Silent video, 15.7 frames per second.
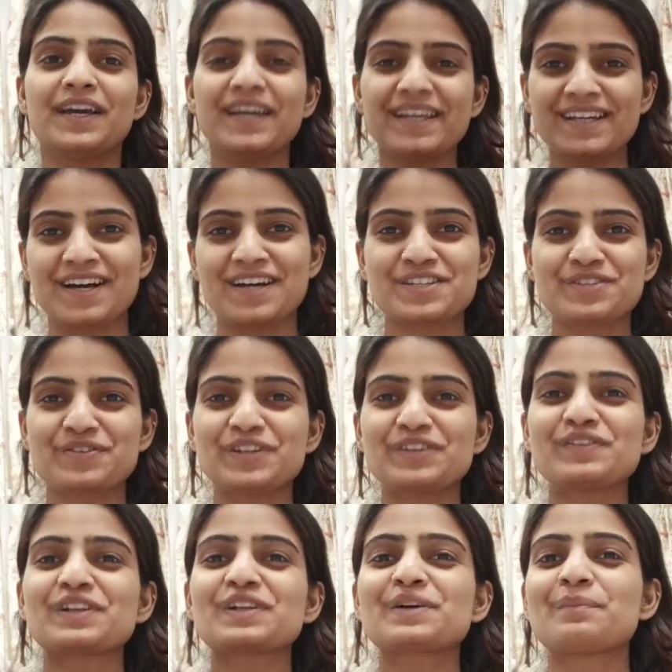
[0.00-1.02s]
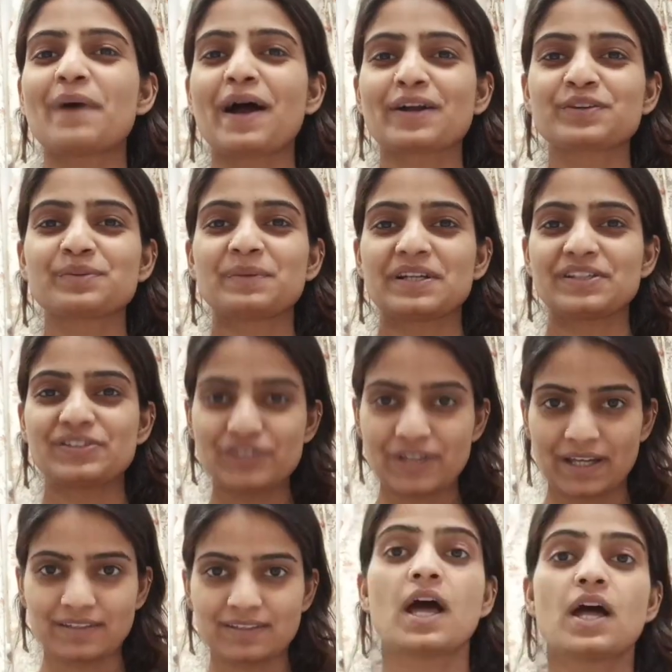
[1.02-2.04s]
hey guys अ वेरी वेलकम बैक टू माई
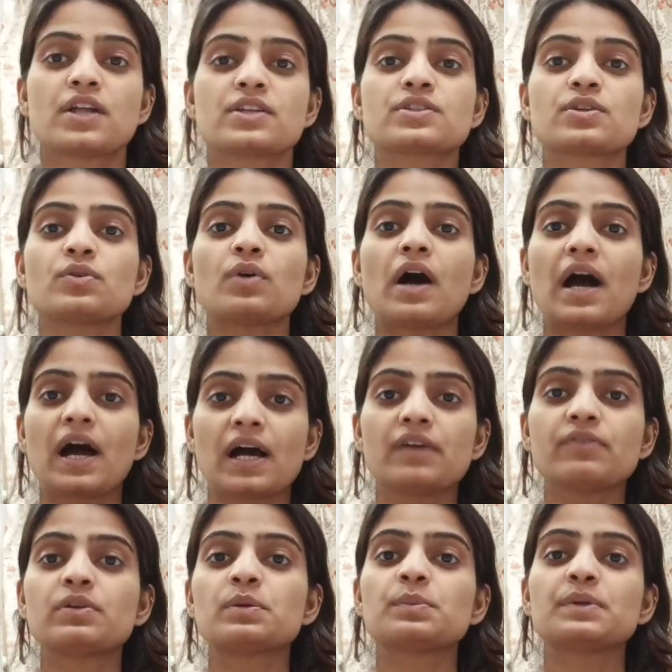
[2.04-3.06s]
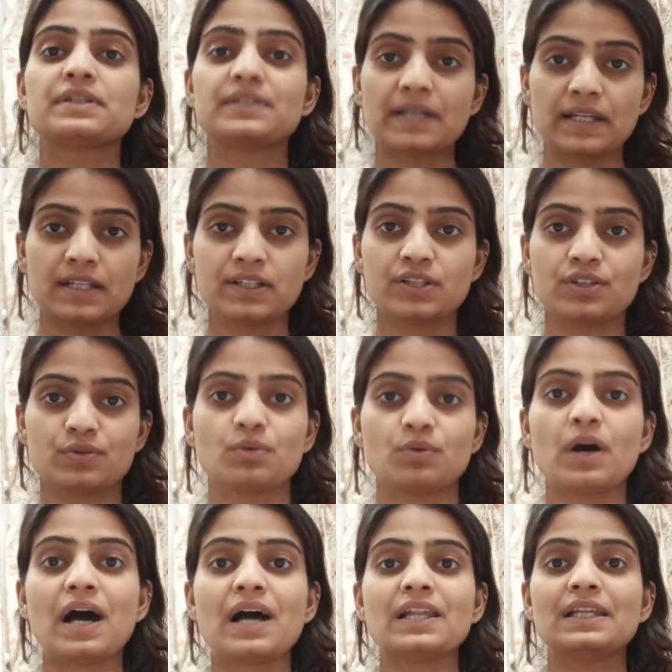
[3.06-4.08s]
चैनल सो आई विल बी
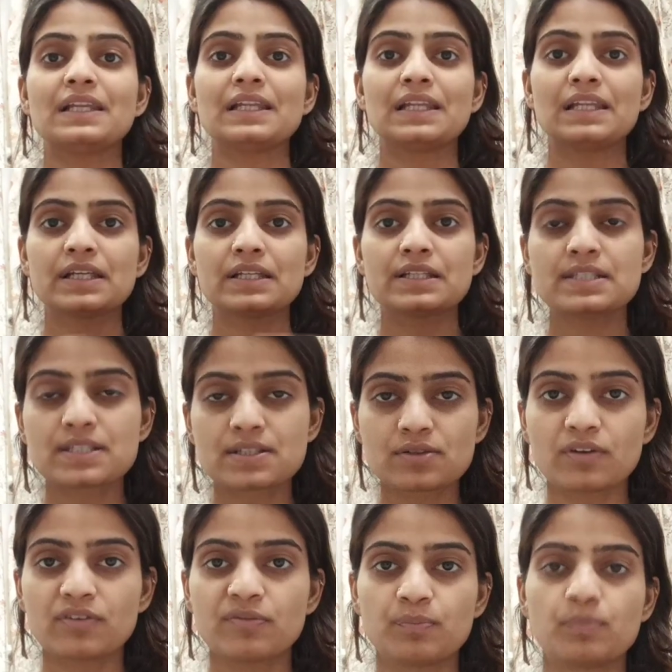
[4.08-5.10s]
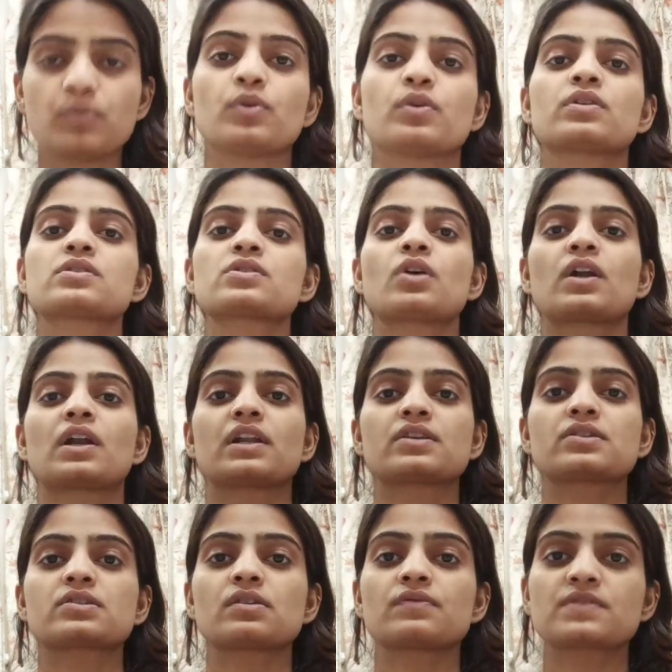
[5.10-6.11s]
टेलिंग यू अ लिस्ट ऑफ़ बुक्स
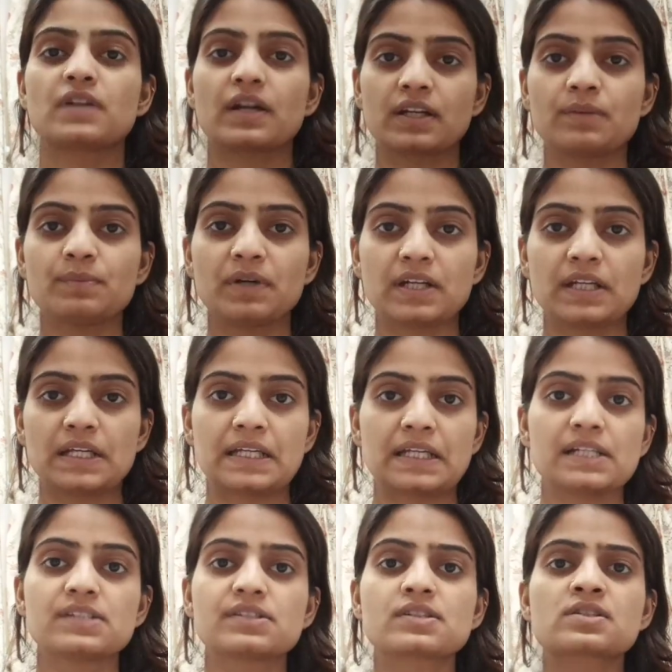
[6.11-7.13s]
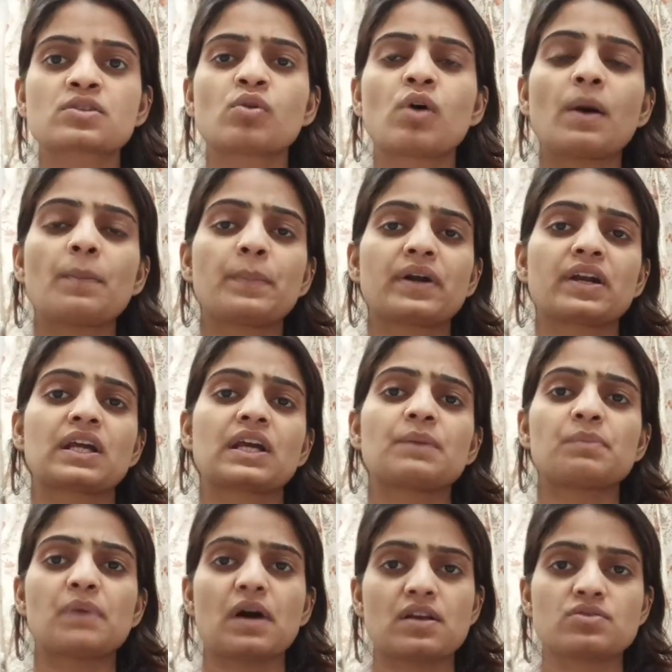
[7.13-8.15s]
और अ लिस्ट ऑफ़ स्टडी मटीरियल जिसको आप
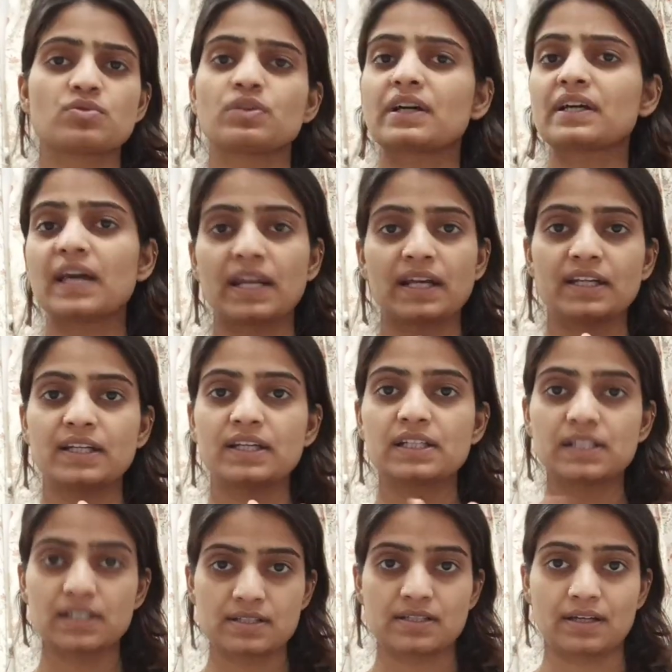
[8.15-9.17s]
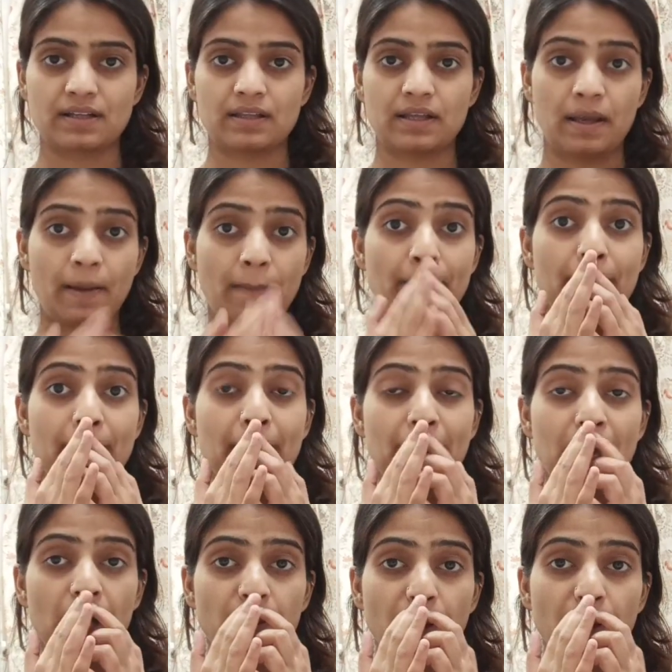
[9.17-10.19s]
पढ़ के पास होना गारंटी कर सकते हैं
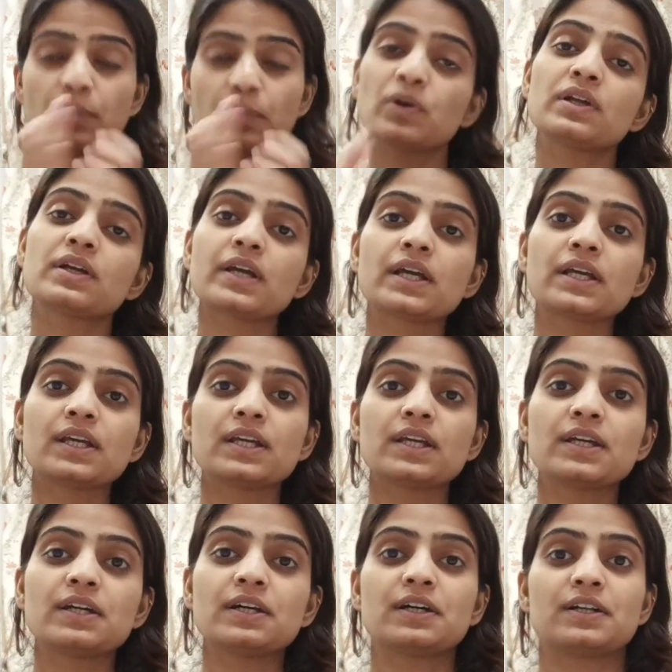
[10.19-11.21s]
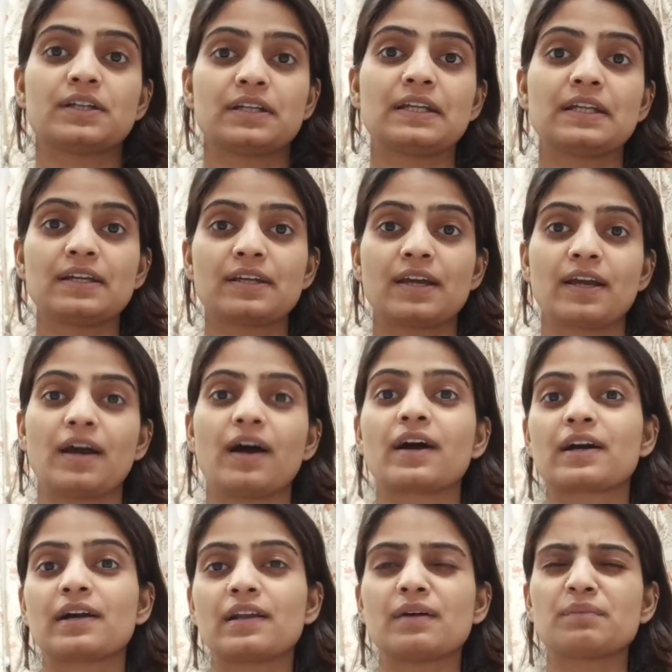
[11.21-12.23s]
अब आप बोलेंगे कि
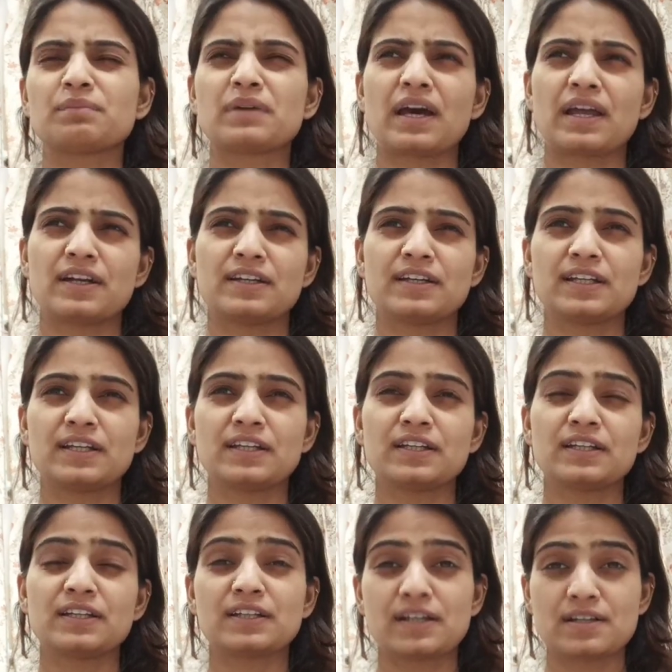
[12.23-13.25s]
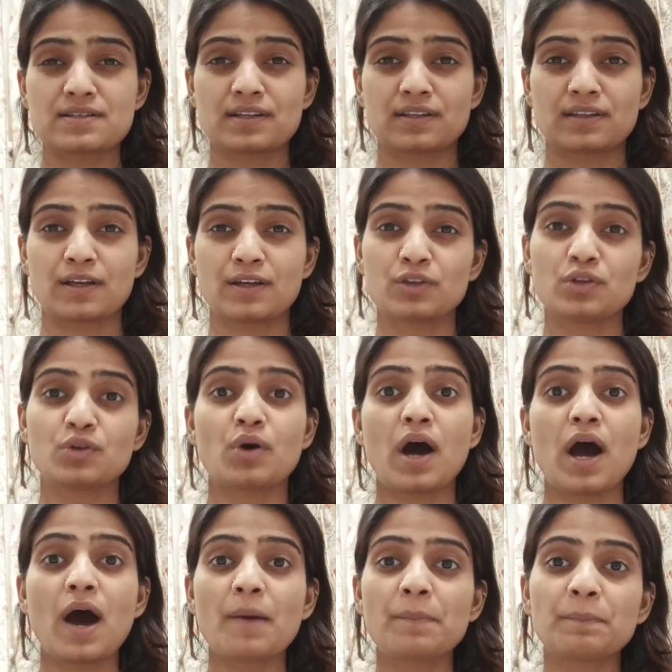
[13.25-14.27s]
ठीक है अगर हम गारंटी कर सकते
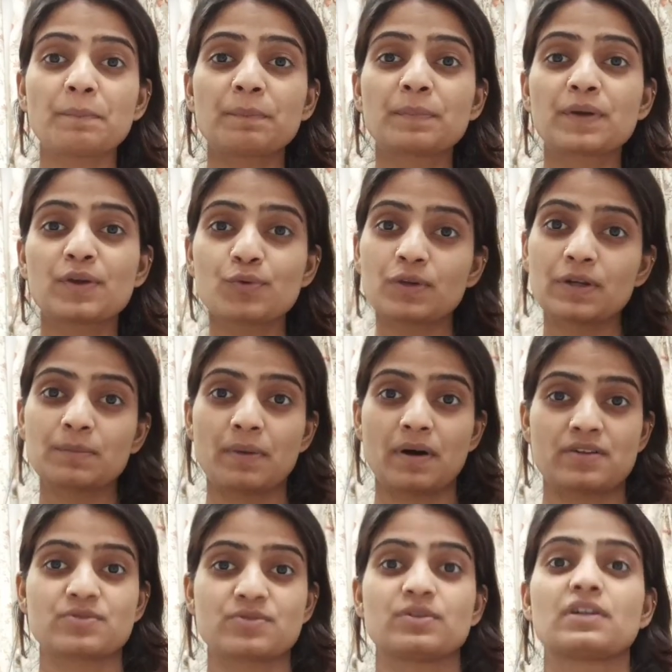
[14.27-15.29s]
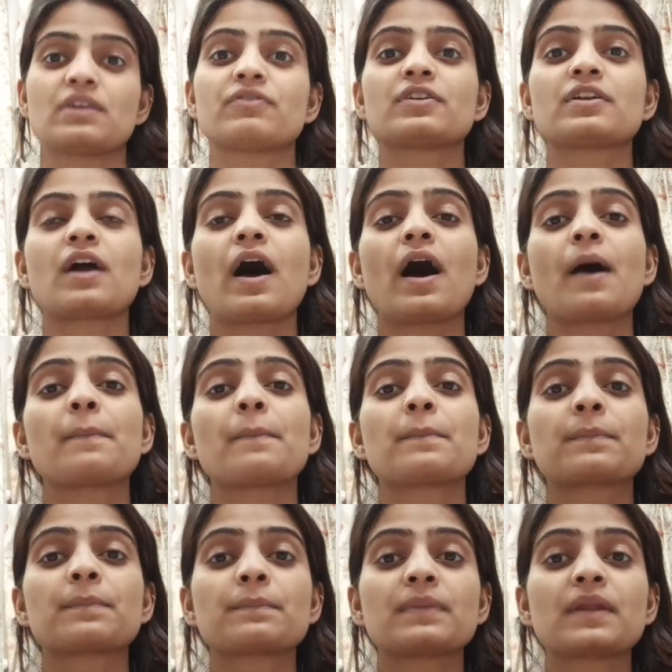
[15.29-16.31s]
हैं तो आप क्यों नहीं पास हुई या फिर
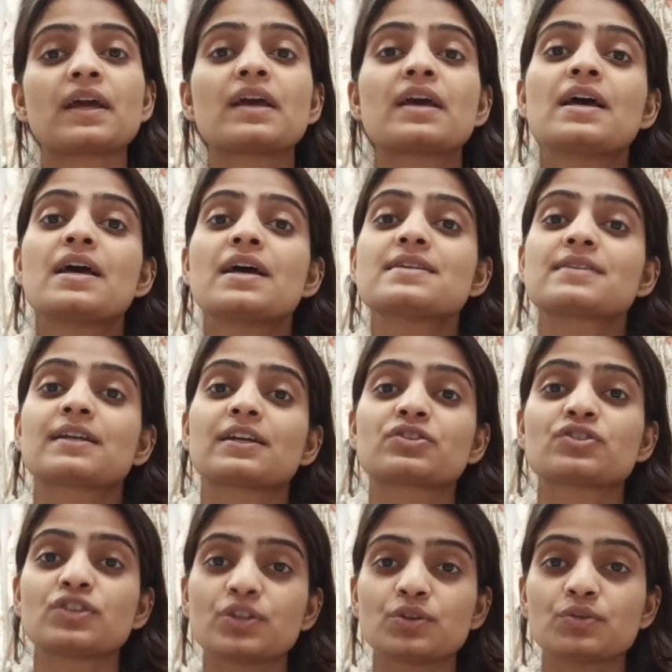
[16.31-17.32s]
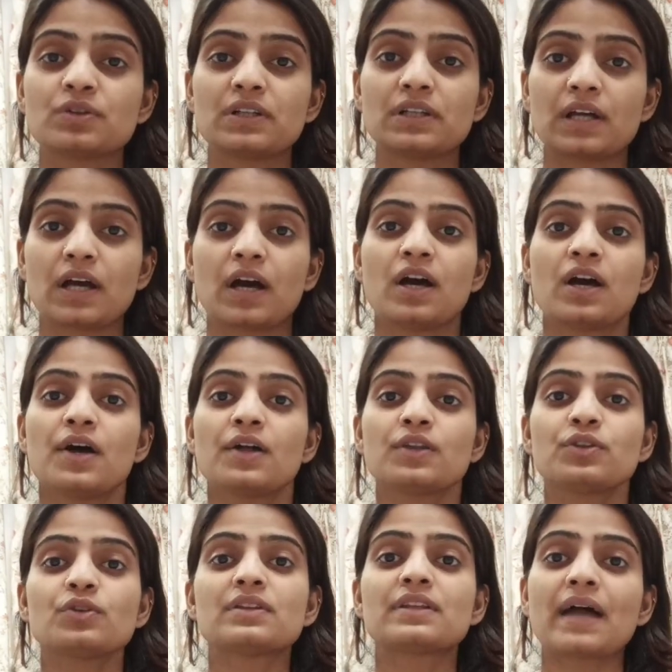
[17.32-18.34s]
आपने सिलेक्शन क्यों नहीं दिया
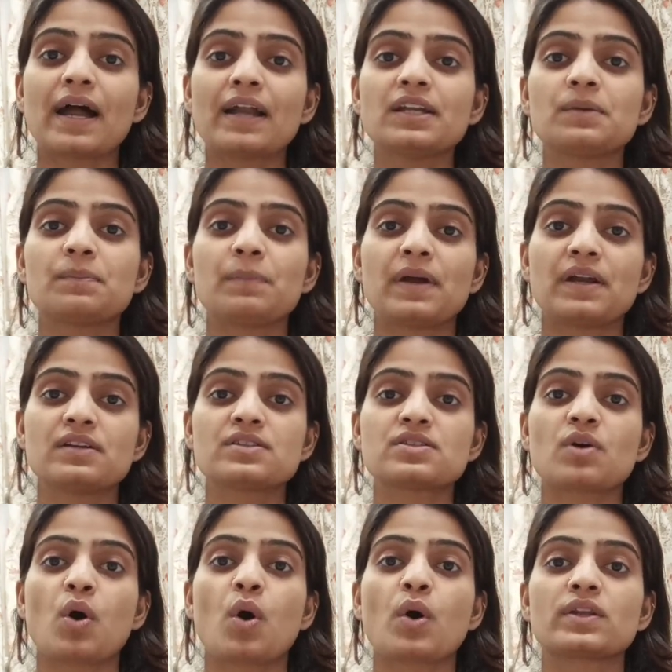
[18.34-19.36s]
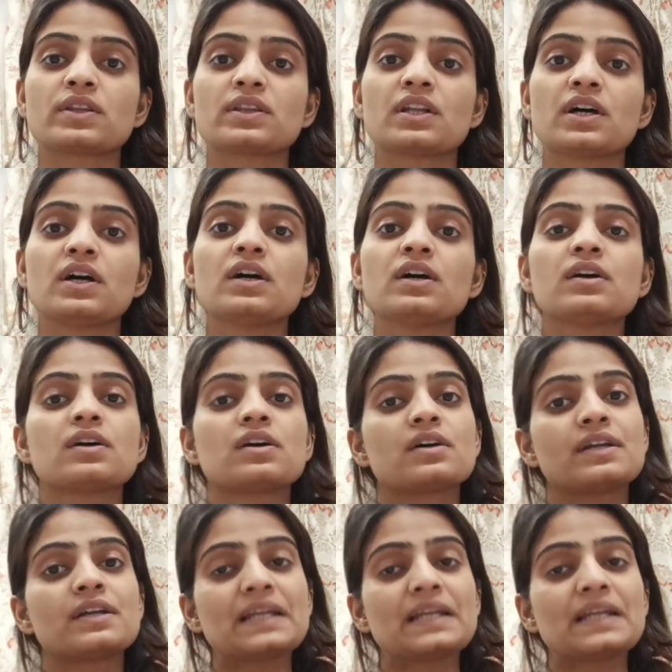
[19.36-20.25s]
तो दैट डिपेंड्स ऑन द